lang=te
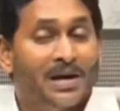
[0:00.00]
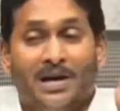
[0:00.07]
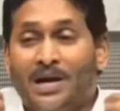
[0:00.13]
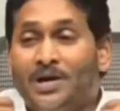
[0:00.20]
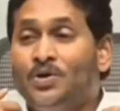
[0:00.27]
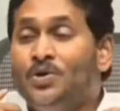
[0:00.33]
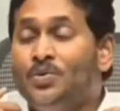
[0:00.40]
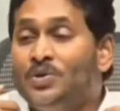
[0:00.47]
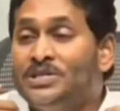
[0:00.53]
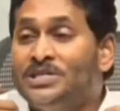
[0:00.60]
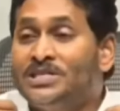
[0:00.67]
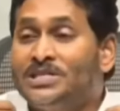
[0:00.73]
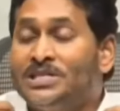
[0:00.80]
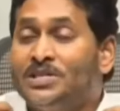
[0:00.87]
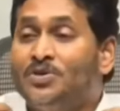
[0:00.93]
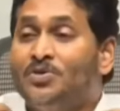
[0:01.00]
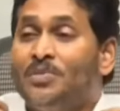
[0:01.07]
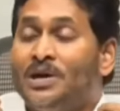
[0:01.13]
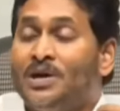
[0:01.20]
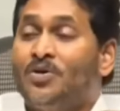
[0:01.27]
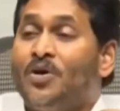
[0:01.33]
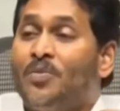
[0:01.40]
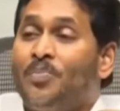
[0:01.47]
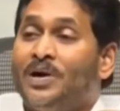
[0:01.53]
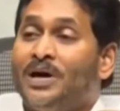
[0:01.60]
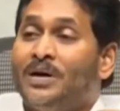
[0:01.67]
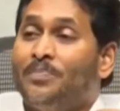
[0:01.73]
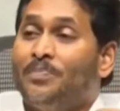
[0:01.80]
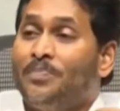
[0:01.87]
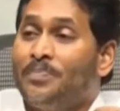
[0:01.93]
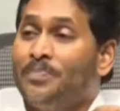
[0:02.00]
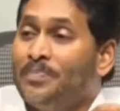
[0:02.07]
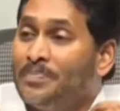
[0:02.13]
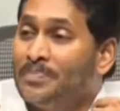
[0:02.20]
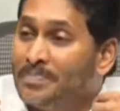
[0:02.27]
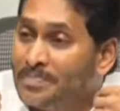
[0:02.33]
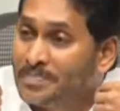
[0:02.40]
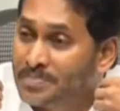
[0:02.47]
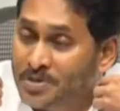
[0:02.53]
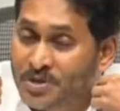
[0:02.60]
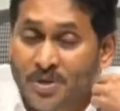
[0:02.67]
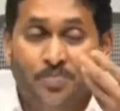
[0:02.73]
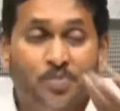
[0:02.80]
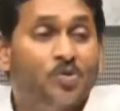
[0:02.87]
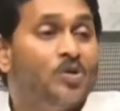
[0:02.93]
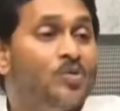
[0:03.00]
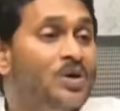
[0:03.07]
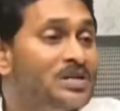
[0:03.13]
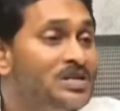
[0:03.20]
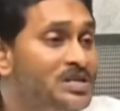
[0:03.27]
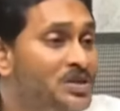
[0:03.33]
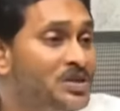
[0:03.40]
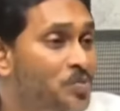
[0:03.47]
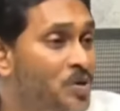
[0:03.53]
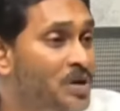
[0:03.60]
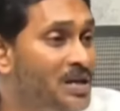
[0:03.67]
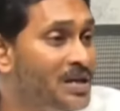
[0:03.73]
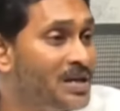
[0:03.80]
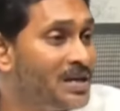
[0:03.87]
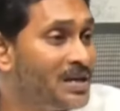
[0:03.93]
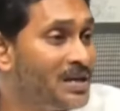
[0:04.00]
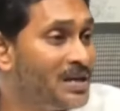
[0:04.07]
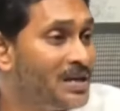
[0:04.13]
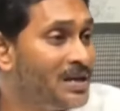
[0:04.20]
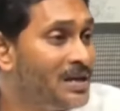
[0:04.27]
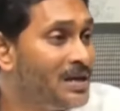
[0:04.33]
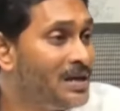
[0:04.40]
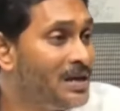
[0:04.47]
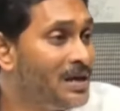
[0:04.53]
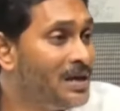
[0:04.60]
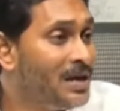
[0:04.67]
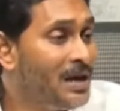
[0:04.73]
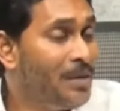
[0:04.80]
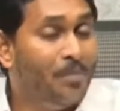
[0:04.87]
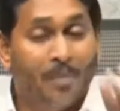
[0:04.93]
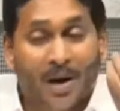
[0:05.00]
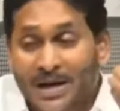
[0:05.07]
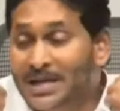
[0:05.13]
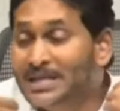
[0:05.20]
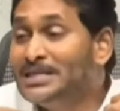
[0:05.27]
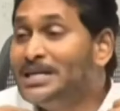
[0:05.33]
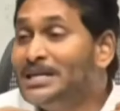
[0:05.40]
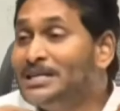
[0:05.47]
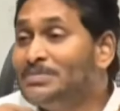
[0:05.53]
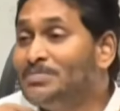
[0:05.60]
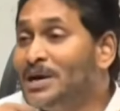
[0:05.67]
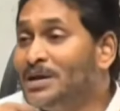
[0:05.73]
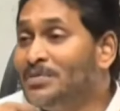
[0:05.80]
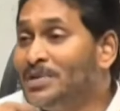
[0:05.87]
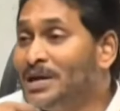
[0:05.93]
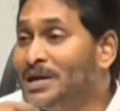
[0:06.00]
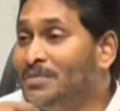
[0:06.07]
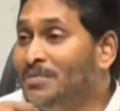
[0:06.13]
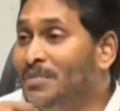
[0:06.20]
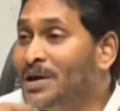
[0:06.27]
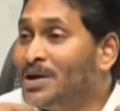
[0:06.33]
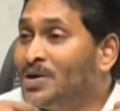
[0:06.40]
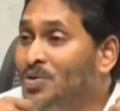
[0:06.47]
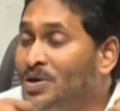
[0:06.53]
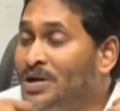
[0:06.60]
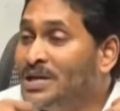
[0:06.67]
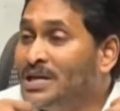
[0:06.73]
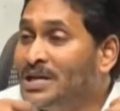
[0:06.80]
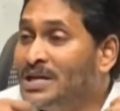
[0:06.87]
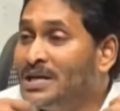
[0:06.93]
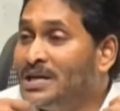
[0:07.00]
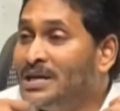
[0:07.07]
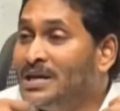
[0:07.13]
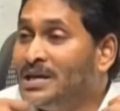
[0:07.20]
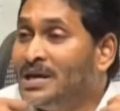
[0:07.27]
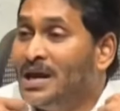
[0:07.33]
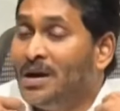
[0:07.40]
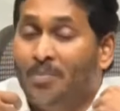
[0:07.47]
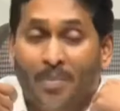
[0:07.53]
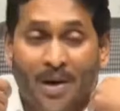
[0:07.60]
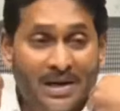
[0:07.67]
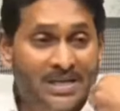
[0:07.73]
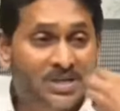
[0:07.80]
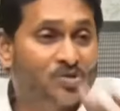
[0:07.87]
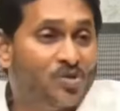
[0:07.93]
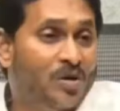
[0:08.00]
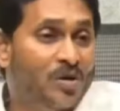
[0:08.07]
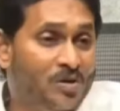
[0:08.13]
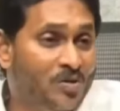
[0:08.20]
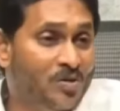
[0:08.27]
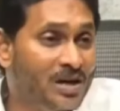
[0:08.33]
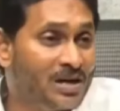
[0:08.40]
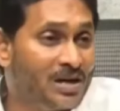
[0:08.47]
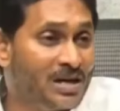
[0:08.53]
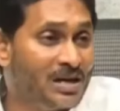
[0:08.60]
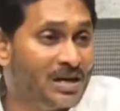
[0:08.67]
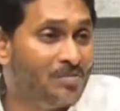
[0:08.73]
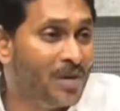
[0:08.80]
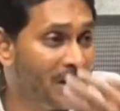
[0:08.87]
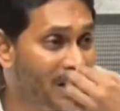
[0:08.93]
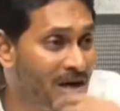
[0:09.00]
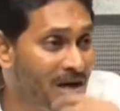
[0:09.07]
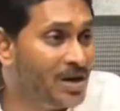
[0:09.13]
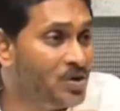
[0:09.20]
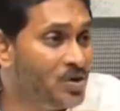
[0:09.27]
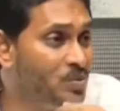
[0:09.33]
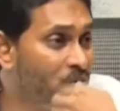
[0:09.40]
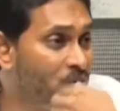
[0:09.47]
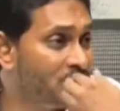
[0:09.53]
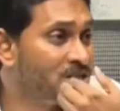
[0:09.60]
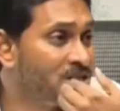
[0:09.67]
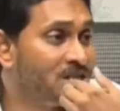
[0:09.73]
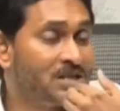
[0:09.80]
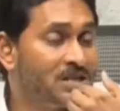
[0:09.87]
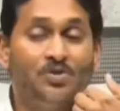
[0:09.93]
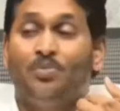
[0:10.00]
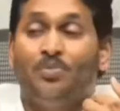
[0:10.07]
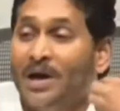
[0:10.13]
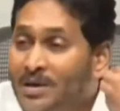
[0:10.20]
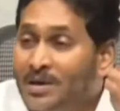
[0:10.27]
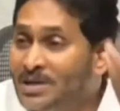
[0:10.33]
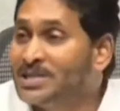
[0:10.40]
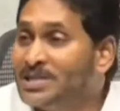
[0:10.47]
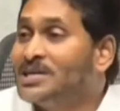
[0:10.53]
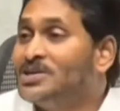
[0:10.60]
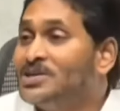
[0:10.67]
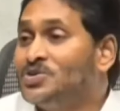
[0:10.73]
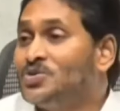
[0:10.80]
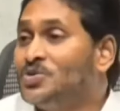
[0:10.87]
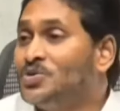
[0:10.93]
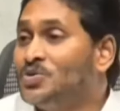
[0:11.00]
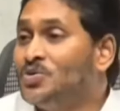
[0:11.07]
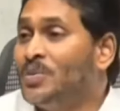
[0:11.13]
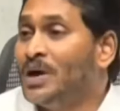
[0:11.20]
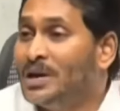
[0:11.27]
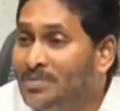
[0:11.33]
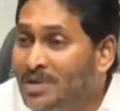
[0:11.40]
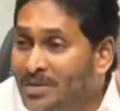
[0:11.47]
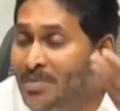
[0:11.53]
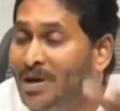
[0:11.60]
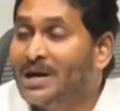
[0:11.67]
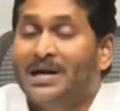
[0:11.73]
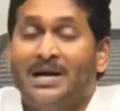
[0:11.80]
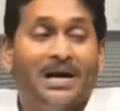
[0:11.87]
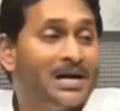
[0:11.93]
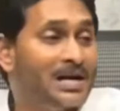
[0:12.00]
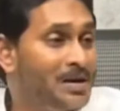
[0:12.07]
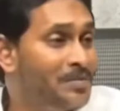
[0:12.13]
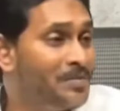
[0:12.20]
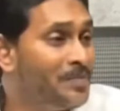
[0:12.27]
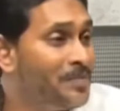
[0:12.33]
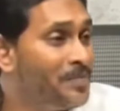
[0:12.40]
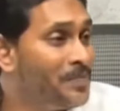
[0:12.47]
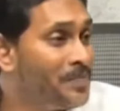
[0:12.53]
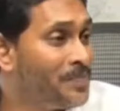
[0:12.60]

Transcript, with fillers: మన లడ్డు విశిష్టతను మనం గొప్పగా చెప్పుకోవాల్సింది పోయి మనంతటి మనమే మన గుడిని మన స్వామివారిని మన లడ్డు విశిష్టతను మనమే తగ్గించుకుంటూ మనమే మాట్లాడడం